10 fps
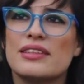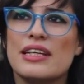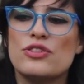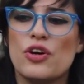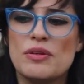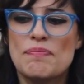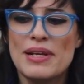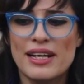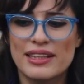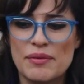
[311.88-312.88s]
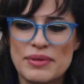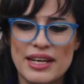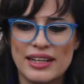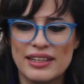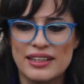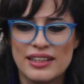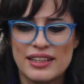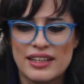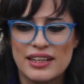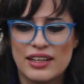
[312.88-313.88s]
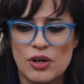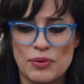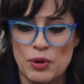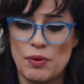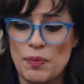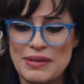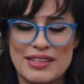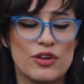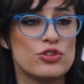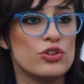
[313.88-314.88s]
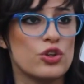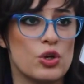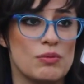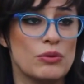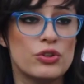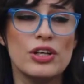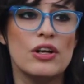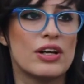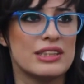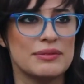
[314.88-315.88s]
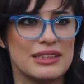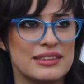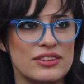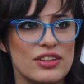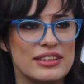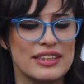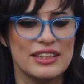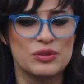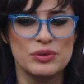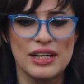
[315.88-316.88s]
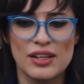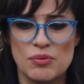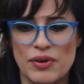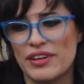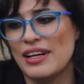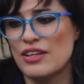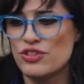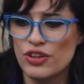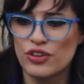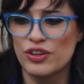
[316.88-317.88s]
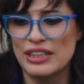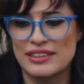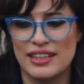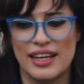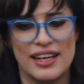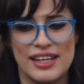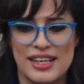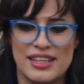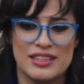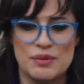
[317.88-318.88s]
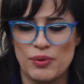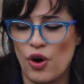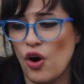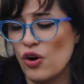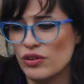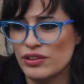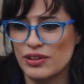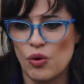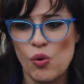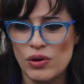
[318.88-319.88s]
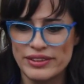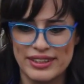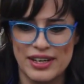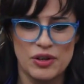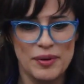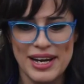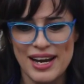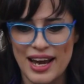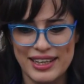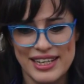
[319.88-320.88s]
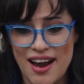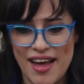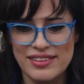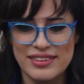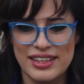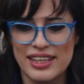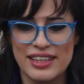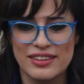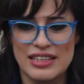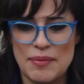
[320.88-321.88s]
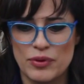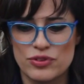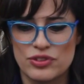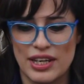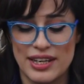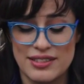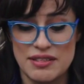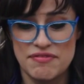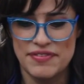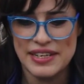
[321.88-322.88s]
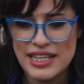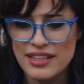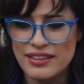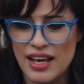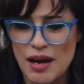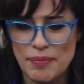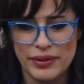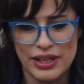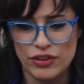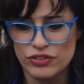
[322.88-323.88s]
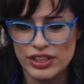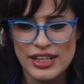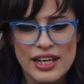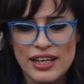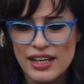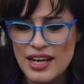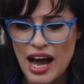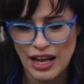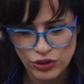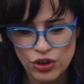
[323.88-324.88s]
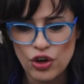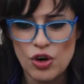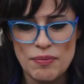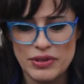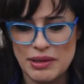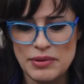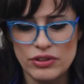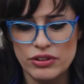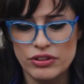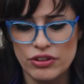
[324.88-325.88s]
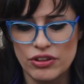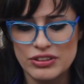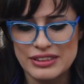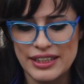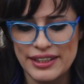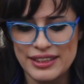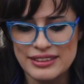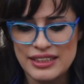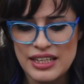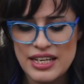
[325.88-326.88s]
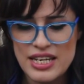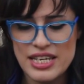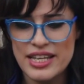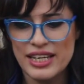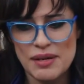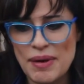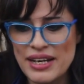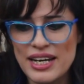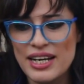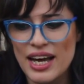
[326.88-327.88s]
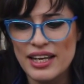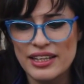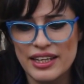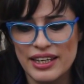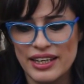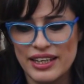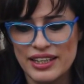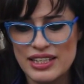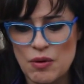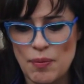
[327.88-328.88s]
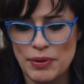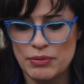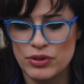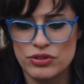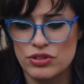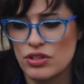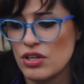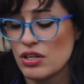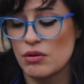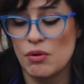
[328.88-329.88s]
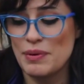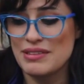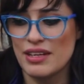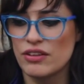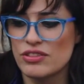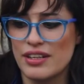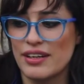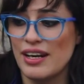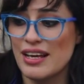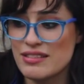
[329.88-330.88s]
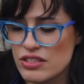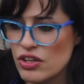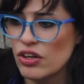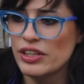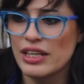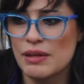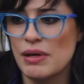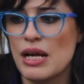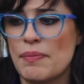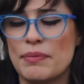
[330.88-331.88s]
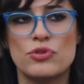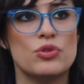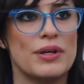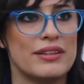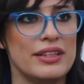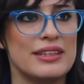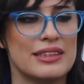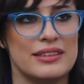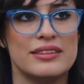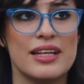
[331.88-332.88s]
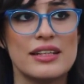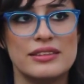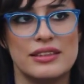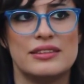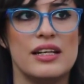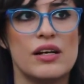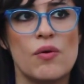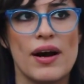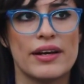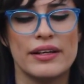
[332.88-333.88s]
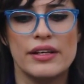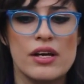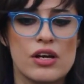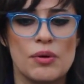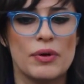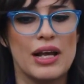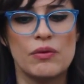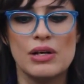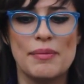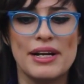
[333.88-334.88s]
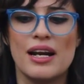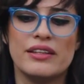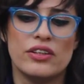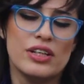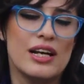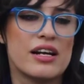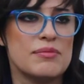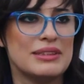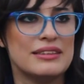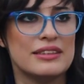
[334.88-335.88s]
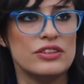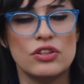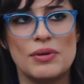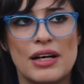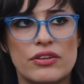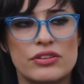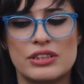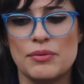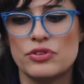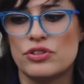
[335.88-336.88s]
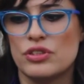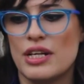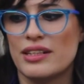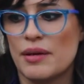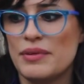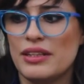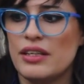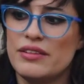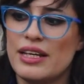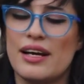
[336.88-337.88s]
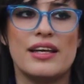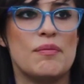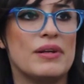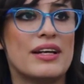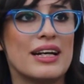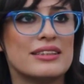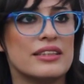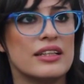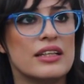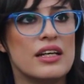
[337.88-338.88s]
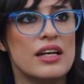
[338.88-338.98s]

eso implica también cómo nos podemos pensar nosotros como autores, los que estamos haciendo literatura, como en relación con este tipo ultra novela gigante, digamos, que es infinita porque contiene a todos los comportamientos de todos los seres y de qué manera, eh, digamos, podemos como pensarnos en relación y de qué manera podemos subvertir esa sintaxis, ese lenguaje. Como que de alguna manera la teoría de la representación como la conocemos directamente deja de aplicarse,